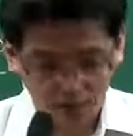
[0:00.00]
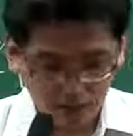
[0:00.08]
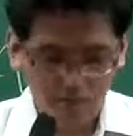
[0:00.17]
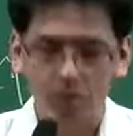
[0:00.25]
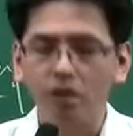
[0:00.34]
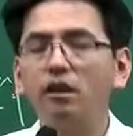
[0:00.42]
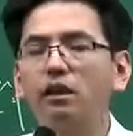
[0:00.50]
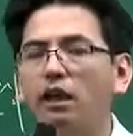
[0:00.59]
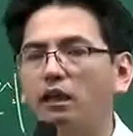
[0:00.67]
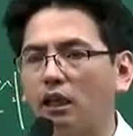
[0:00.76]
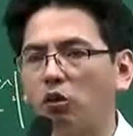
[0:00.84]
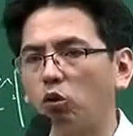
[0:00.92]

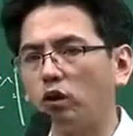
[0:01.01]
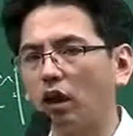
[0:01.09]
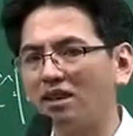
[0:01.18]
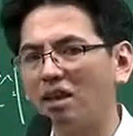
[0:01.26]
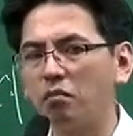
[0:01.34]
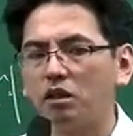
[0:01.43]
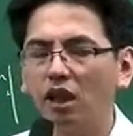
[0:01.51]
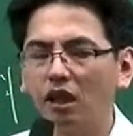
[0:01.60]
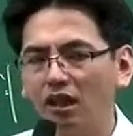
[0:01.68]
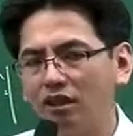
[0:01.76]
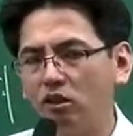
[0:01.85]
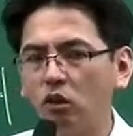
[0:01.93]
3층에 단독주택, 3층에
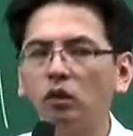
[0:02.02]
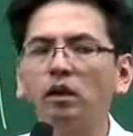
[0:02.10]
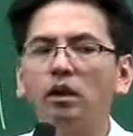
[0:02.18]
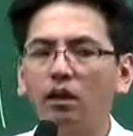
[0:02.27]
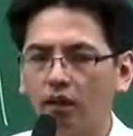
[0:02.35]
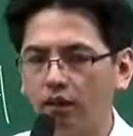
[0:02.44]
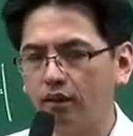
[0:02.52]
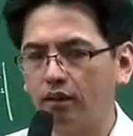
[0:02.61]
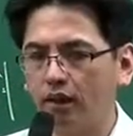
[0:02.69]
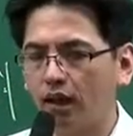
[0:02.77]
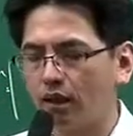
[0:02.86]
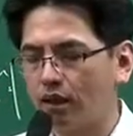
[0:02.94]
일종
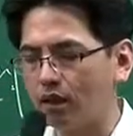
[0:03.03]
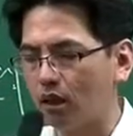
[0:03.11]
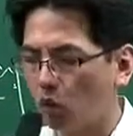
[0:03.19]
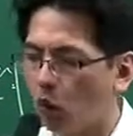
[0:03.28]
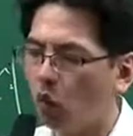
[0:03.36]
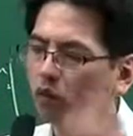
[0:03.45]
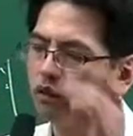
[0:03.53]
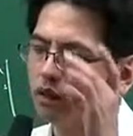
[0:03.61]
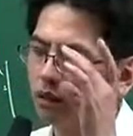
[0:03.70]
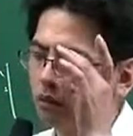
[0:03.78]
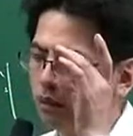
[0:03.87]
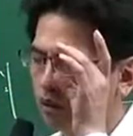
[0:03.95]
근생시설,
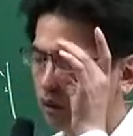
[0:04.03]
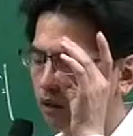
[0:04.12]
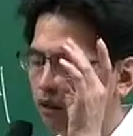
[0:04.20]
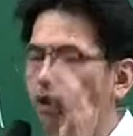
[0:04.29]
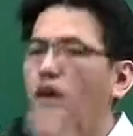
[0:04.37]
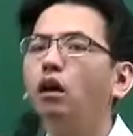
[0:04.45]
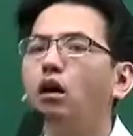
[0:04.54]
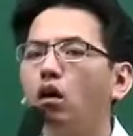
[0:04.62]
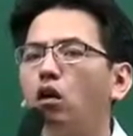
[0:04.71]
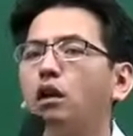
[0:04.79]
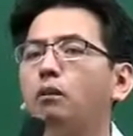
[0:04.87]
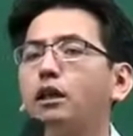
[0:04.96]
공작물 등 설치
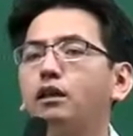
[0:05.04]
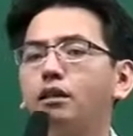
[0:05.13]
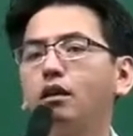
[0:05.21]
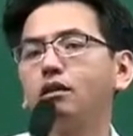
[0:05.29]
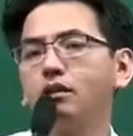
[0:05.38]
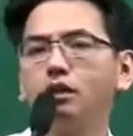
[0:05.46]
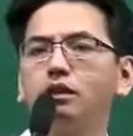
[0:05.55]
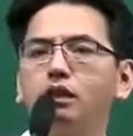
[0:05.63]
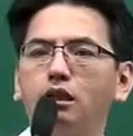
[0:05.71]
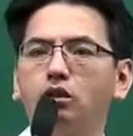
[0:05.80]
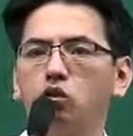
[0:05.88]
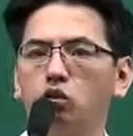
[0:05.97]
허가받아서
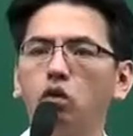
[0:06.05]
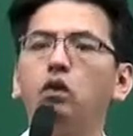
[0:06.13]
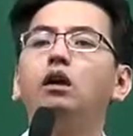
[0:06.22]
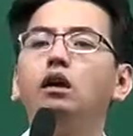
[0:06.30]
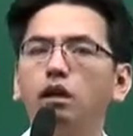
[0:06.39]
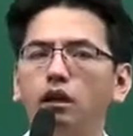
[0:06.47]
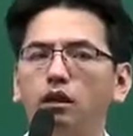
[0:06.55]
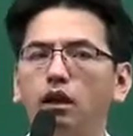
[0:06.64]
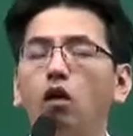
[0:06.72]
설치할 수 있다.